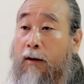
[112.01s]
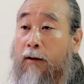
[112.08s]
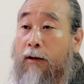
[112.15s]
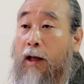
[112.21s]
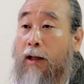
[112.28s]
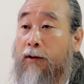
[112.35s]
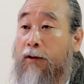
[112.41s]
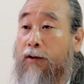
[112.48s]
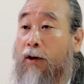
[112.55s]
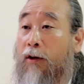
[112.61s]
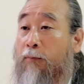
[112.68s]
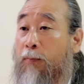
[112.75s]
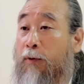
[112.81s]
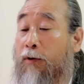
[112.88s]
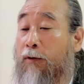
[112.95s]
내한테
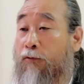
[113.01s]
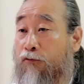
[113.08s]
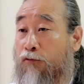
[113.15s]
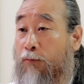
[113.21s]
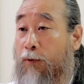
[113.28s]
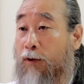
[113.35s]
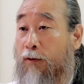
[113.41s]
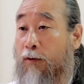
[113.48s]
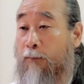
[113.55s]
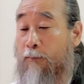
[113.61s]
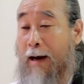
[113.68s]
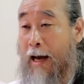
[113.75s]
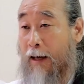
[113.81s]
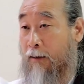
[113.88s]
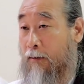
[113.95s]
경비를 주면서
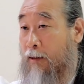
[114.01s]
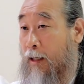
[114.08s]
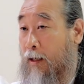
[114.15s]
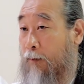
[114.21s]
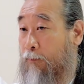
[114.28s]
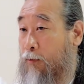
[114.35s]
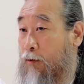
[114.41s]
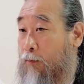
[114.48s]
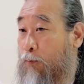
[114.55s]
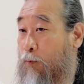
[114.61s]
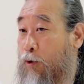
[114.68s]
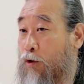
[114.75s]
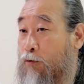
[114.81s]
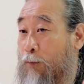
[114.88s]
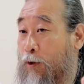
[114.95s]
많은 사람들을
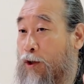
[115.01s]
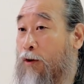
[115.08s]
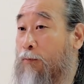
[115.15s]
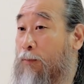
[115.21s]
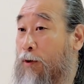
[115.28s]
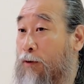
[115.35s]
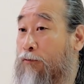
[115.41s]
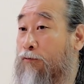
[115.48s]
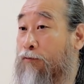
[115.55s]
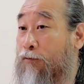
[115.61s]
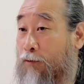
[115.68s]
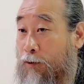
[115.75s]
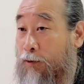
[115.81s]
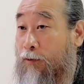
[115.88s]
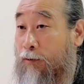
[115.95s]
보내주면 경비를
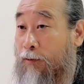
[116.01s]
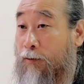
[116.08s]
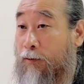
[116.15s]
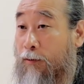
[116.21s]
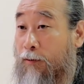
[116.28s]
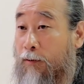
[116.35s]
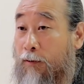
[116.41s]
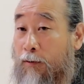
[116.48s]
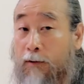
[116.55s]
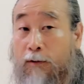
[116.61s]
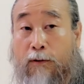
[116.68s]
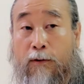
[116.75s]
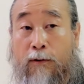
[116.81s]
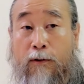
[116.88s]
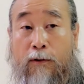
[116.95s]
주는 거죠.
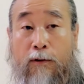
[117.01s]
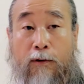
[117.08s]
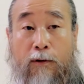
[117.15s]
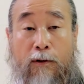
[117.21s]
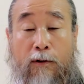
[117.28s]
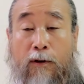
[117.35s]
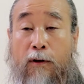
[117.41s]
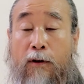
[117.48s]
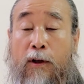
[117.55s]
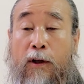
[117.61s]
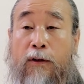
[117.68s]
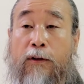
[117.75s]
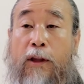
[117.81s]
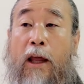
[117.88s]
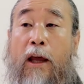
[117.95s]
어,
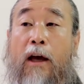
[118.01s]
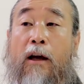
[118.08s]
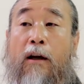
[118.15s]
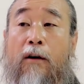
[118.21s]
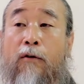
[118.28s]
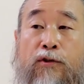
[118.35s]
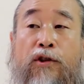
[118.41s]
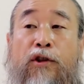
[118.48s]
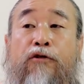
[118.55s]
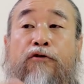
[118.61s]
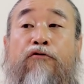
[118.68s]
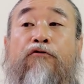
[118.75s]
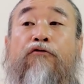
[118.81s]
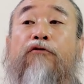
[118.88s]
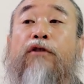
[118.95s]
내가 쓸
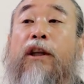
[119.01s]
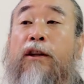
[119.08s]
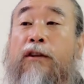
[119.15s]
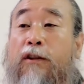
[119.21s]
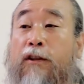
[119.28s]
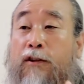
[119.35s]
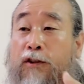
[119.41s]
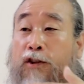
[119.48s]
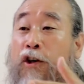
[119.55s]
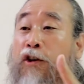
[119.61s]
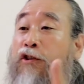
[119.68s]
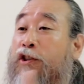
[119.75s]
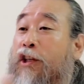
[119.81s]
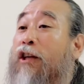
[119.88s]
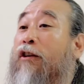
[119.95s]
수 있는
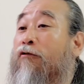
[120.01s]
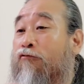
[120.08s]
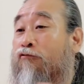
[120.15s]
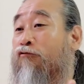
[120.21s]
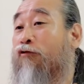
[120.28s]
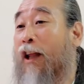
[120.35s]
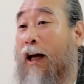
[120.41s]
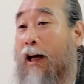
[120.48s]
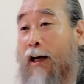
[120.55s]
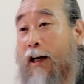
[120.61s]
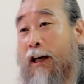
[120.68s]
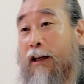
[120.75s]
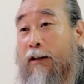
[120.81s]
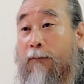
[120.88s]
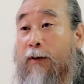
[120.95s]
경제를
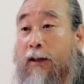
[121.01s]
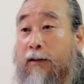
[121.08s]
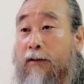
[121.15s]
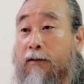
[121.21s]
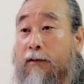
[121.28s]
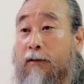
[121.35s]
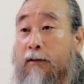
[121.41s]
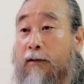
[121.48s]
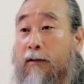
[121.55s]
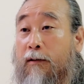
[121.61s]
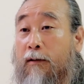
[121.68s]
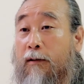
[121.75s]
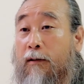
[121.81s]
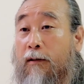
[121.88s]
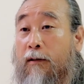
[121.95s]
준다 이 말이죠.
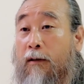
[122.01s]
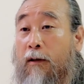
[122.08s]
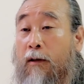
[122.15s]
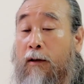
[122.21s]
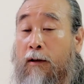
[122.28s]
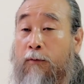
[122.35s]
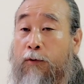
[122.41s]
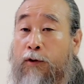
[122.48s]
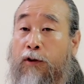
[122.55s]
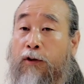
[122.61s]
그럼